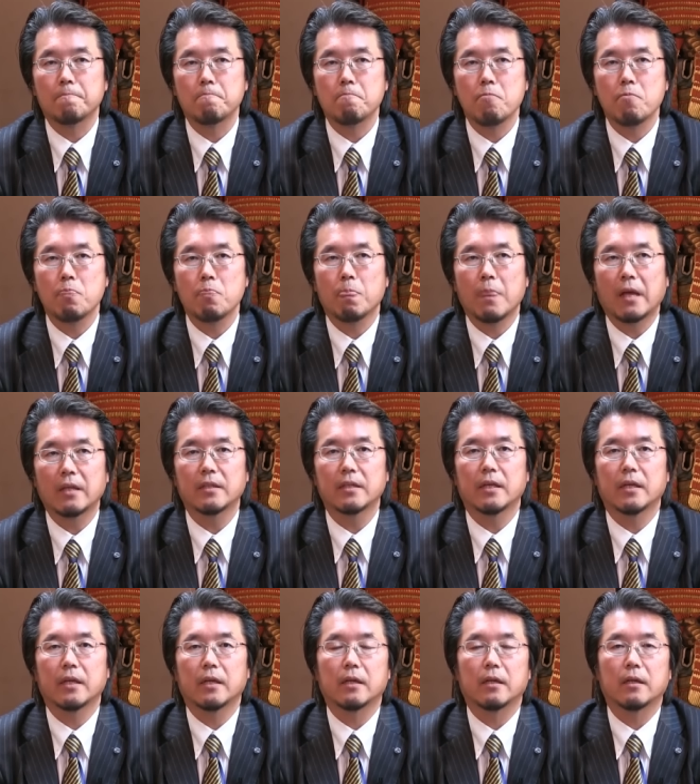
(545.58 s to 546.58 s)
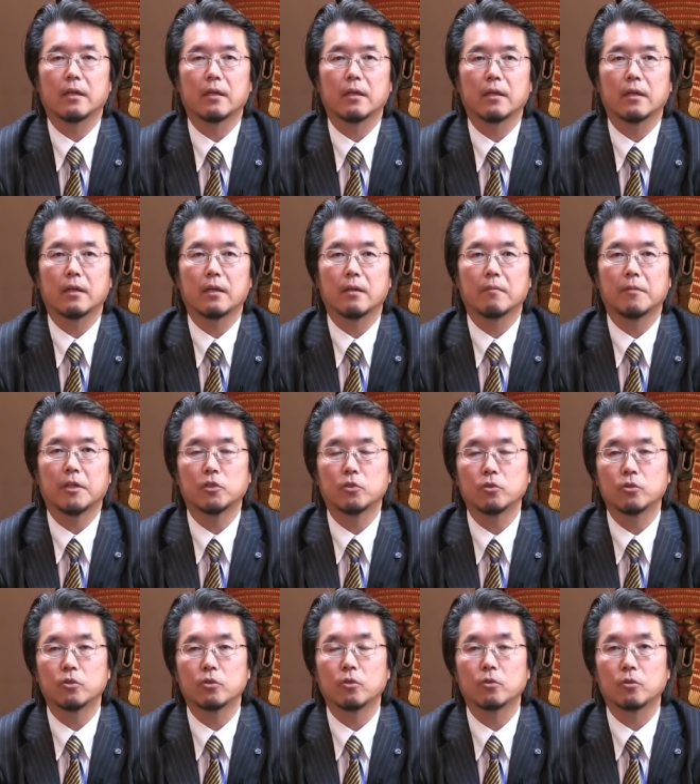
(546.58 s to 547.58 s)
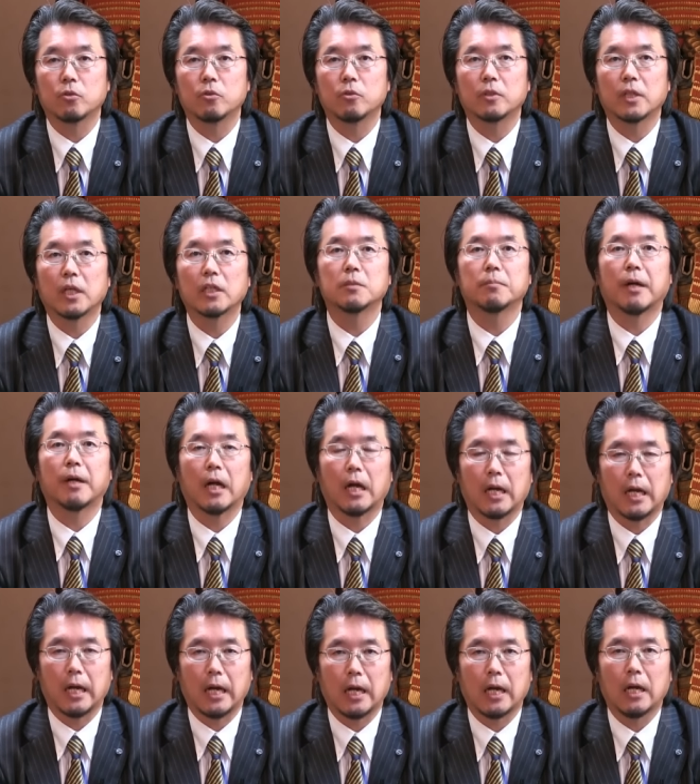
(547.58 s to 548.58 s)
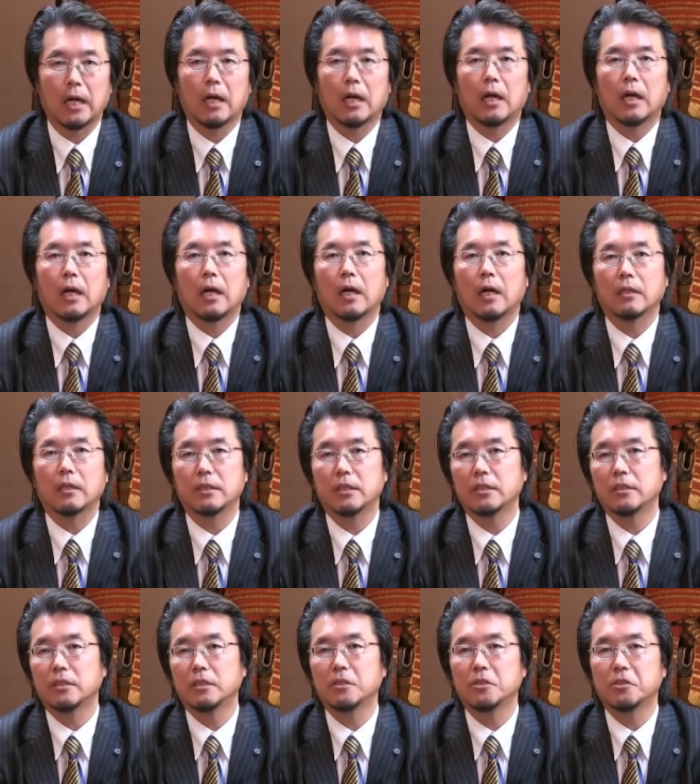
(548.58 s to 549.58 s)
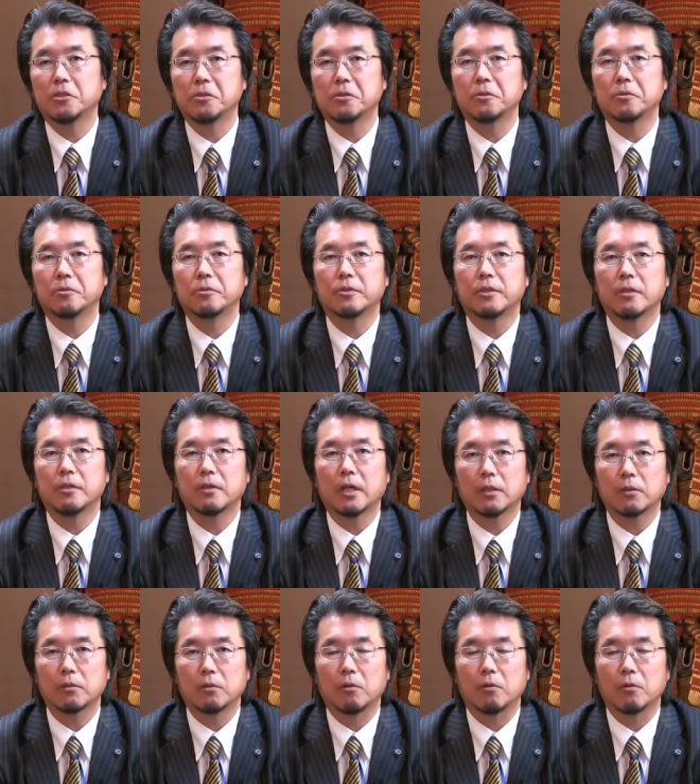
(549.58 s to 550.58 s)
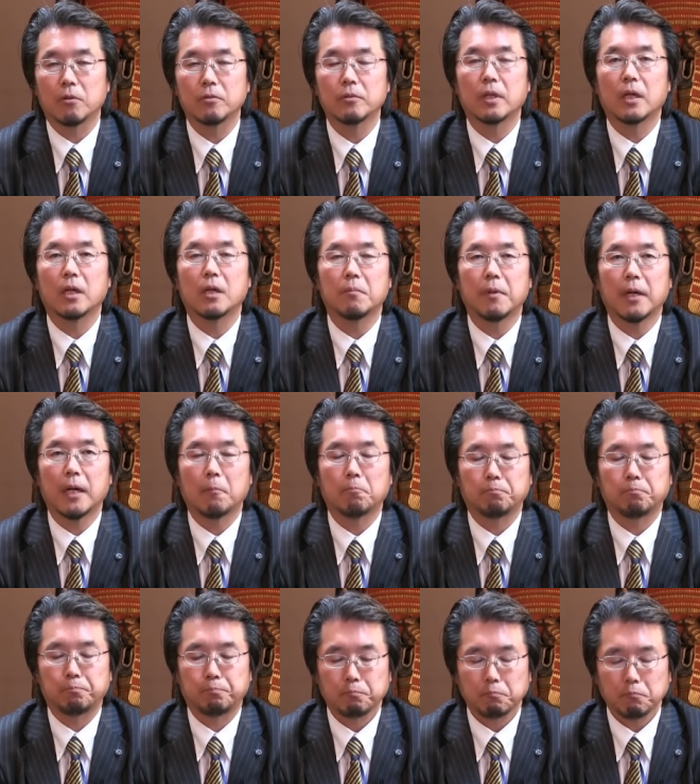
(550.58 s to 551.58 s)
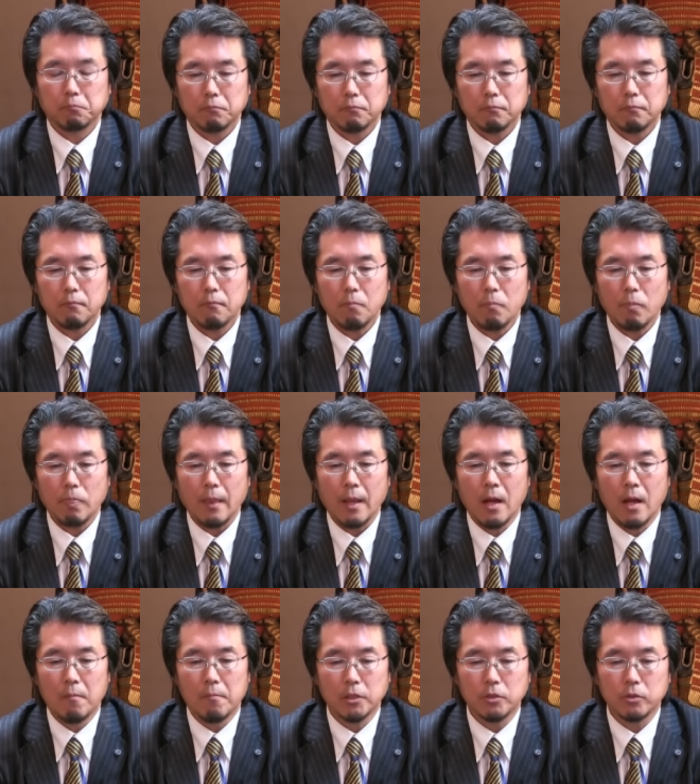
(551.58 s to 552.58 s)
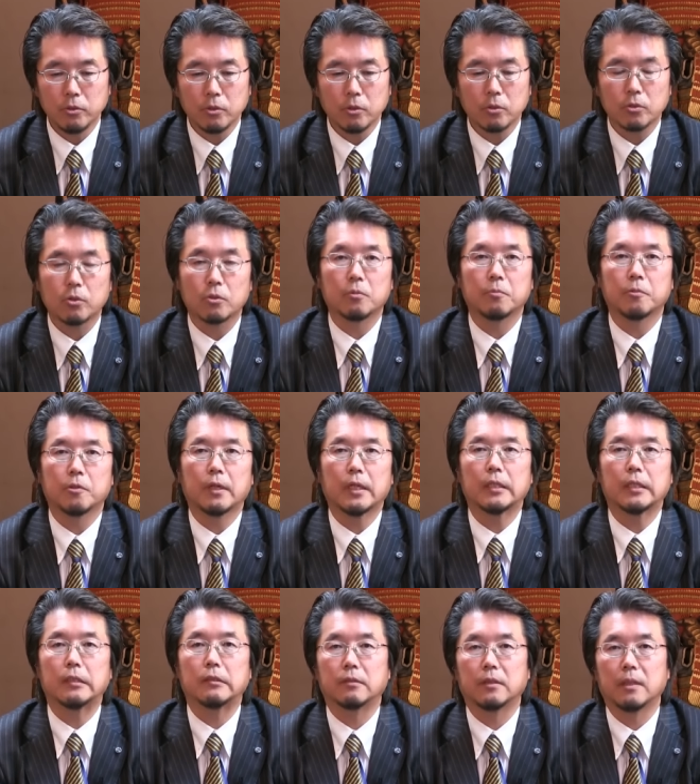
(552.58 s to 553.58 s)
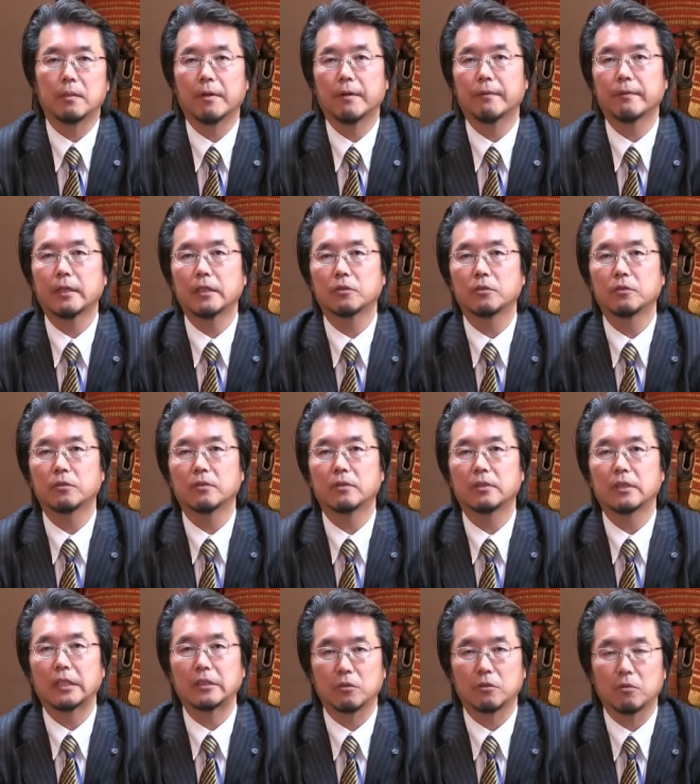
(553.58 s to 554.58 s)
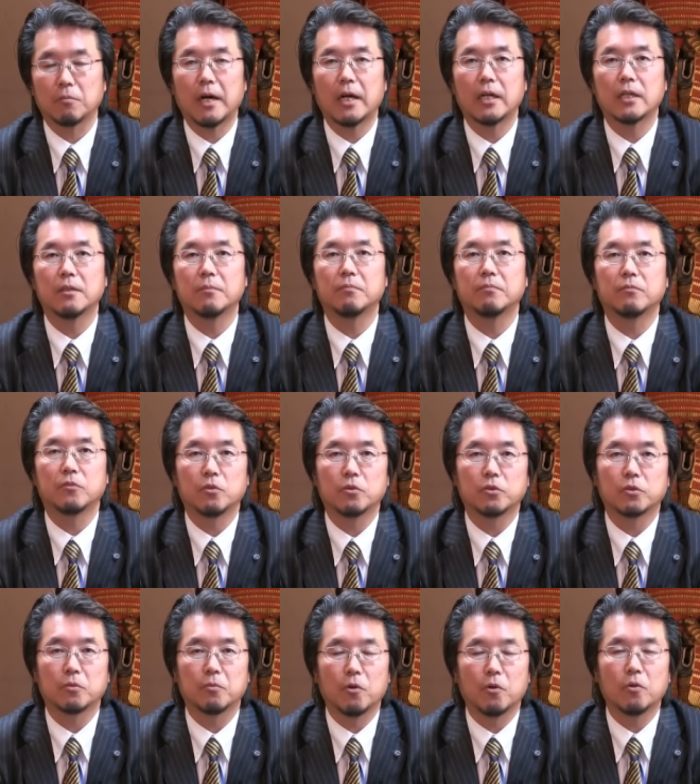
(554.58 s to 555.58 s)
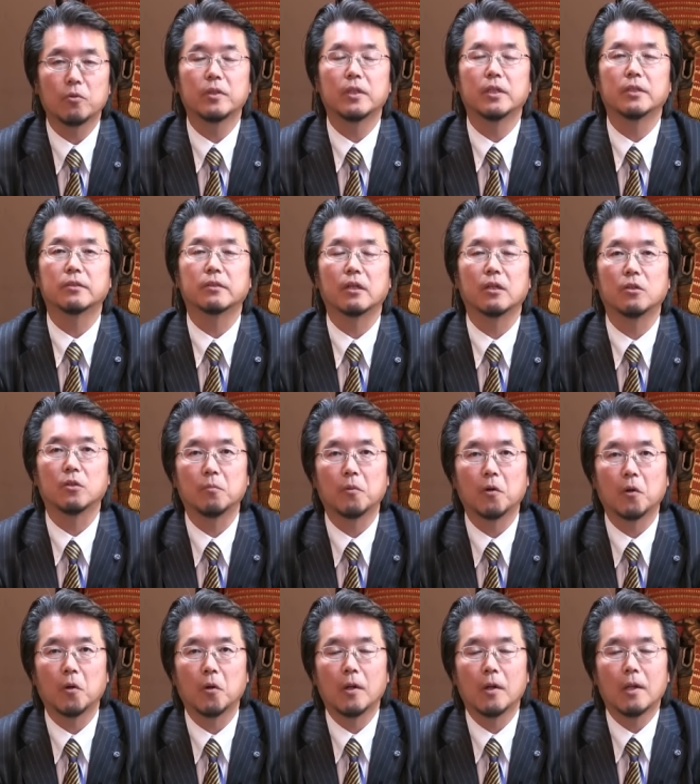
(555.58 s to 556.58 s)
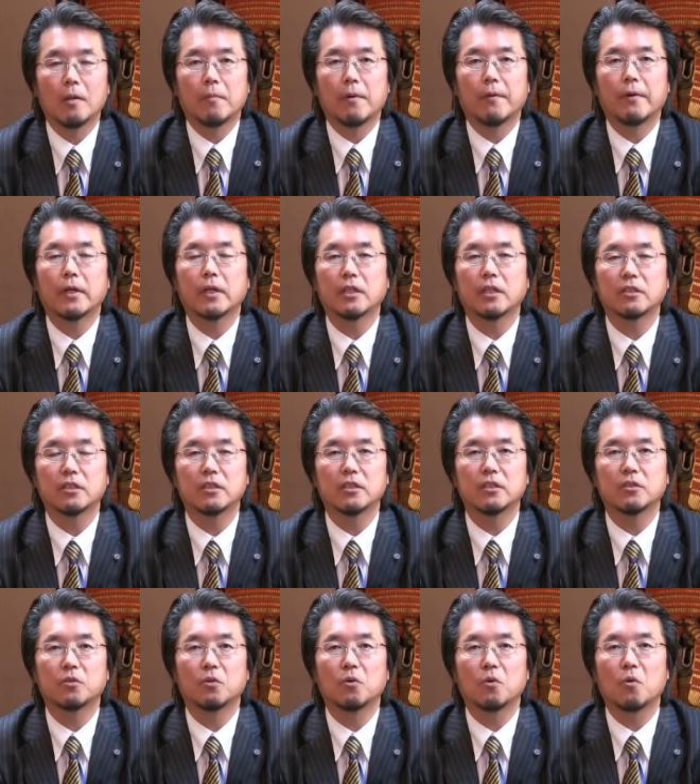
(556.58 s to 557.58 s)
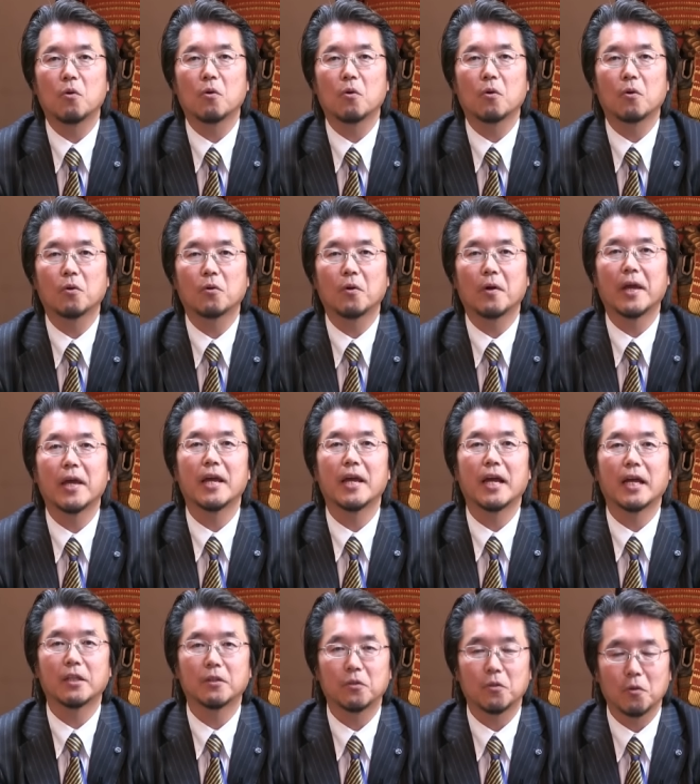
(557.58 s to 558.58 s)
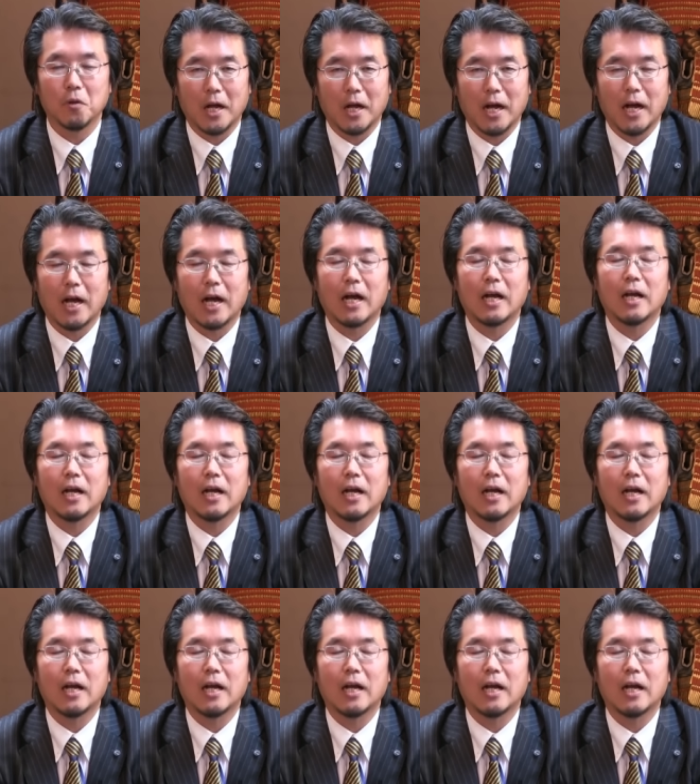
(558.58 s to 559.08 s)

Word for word: なぜ、まあ、宗教という立場から政治に進出しているかというならば、まあ、宗教そのものはですね、まあ、私たちの周りの人も多いんですけれども、まあ、わりかしその心の平安とか、